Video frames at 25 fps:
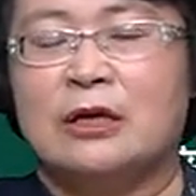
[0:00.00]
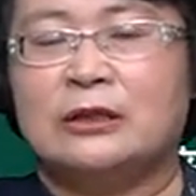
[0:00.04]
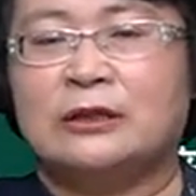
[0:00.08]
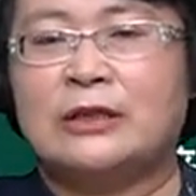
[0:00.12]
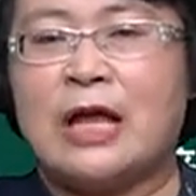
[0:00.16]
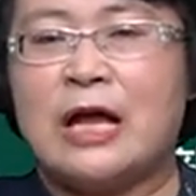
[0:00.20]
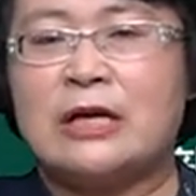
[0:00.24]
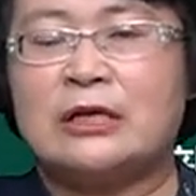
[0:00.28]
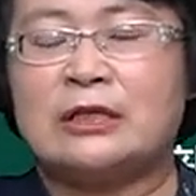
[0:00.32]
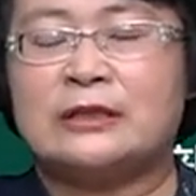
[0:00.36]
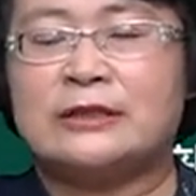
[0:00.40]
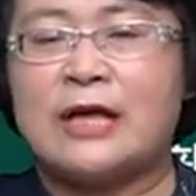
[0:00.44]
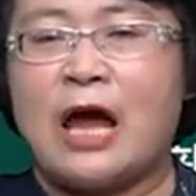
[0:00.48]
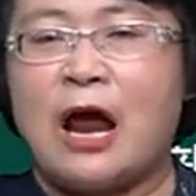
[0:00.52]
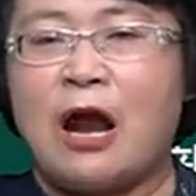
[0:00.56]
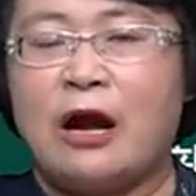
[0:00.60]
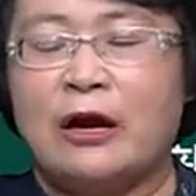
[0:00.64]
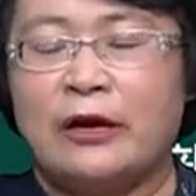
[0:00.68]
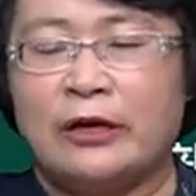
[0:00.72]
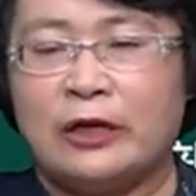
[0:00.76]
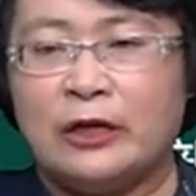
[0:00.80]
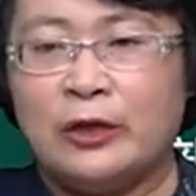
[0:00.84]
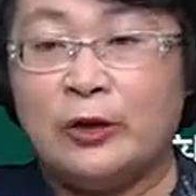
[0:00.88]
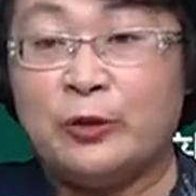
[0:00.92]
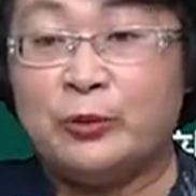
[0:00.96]
但是在二
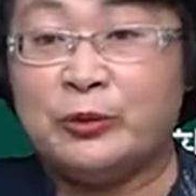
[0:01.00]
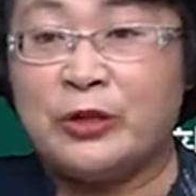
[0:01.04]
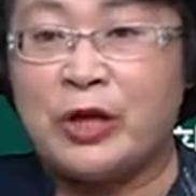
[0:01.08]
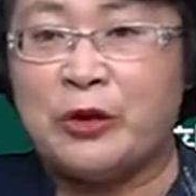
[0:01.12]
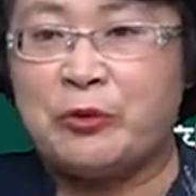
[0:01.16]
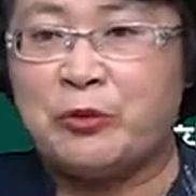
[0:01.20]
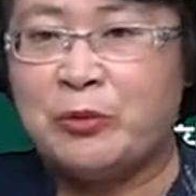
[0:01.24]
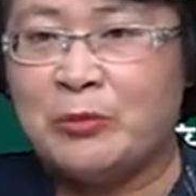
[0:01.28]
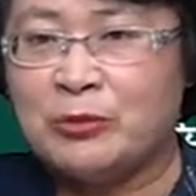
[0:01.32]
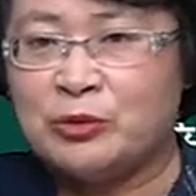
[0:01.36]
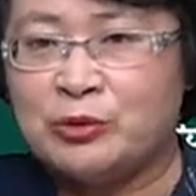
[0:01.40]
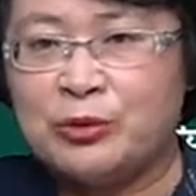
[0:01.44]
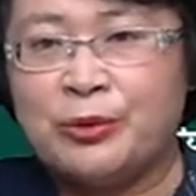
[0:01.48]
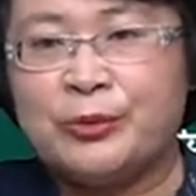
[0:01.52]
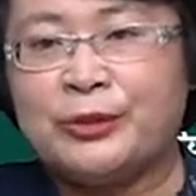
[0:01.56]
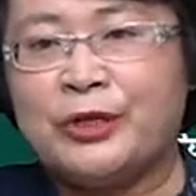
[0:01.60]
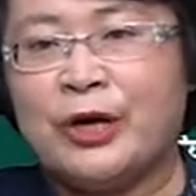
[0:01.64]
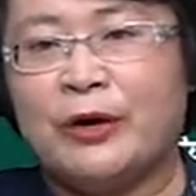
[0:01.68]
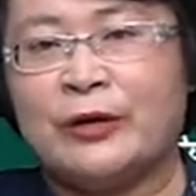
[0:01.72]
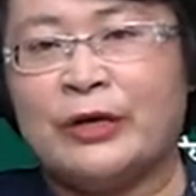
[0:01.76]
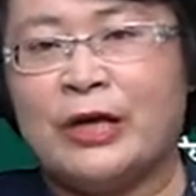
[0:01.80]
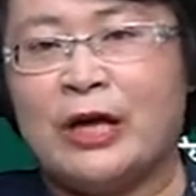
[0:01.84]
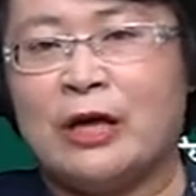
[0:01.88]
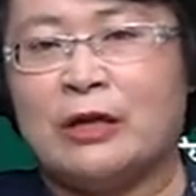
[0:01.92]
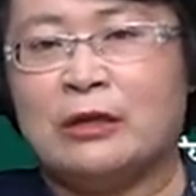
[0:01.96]
零一六年，我们做过
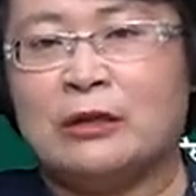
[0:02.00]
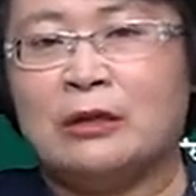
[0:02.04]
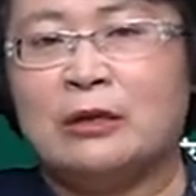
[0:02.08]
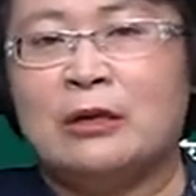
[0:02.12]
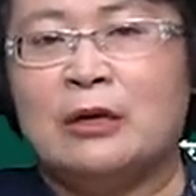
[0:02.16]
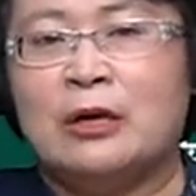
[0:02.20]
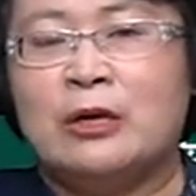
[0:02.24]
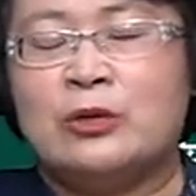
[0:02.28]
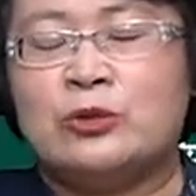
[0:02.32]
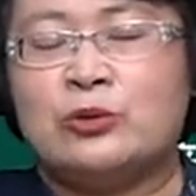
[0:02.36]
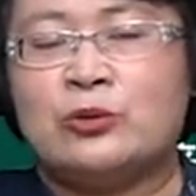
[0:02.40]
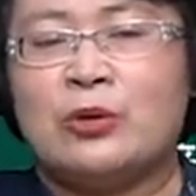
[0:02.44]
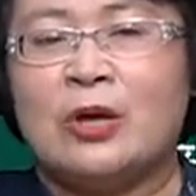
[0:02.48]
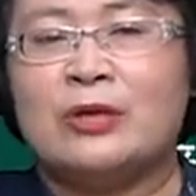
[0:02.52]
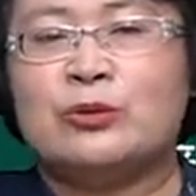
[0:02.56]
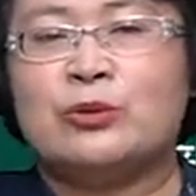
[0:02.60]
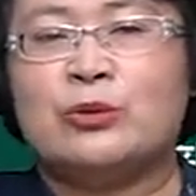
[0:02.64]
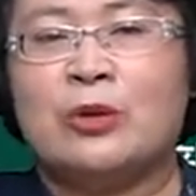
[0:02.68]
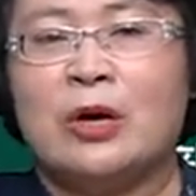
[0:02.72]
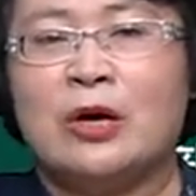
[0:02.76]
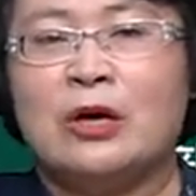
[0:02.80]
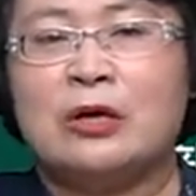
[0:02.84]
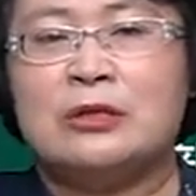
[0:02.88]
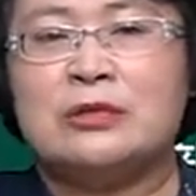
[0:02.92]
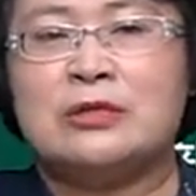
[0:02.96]
调研，选
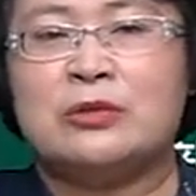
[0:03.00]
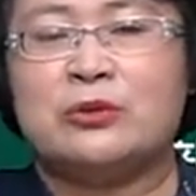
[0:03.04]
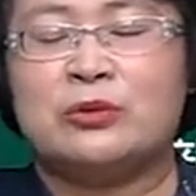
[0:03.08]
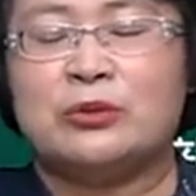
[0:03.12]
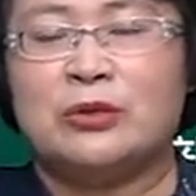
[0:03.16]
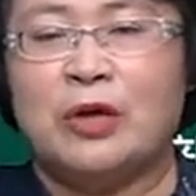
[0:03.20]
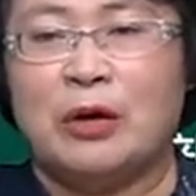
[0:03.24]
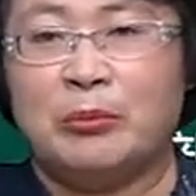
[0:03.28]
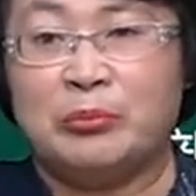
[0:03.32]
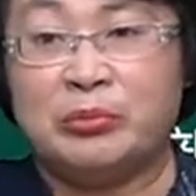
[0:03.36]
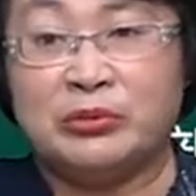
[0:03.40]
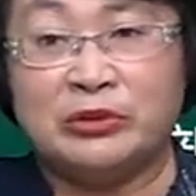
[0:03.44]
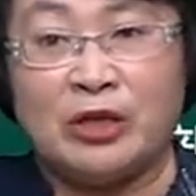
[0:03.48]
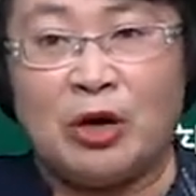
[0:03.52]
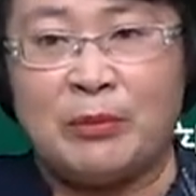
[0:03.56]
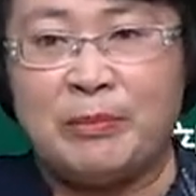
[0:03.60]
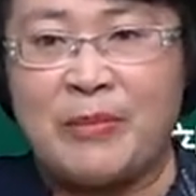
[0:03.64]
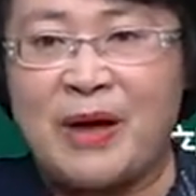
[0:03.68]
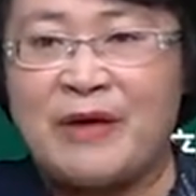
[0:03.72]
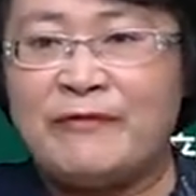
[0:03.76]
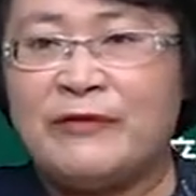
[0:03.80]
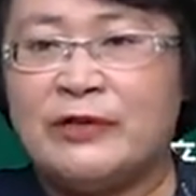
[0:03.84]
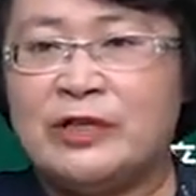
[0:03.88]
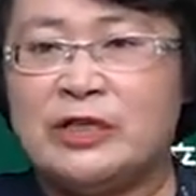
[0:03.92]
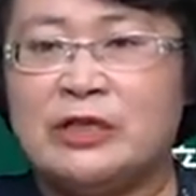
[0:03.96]
全额计税的不到
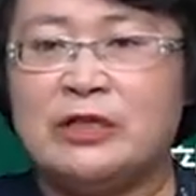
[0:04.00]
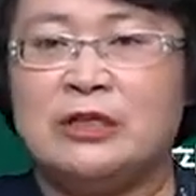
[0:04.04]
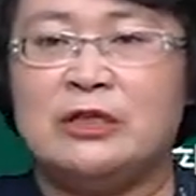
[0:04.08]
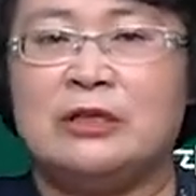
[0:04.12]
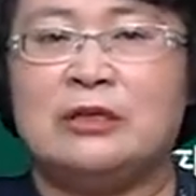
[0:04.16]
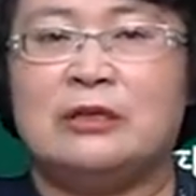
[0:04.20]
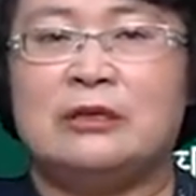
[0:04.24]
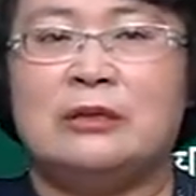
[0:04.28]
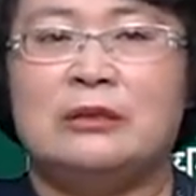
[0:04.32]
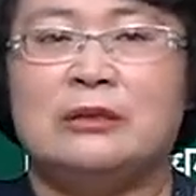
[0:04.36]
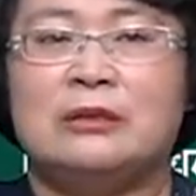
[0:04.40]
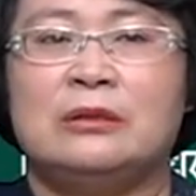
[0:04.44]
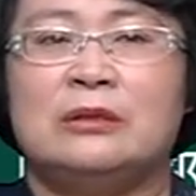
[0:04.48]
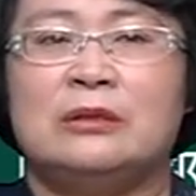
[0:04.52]
百分之一。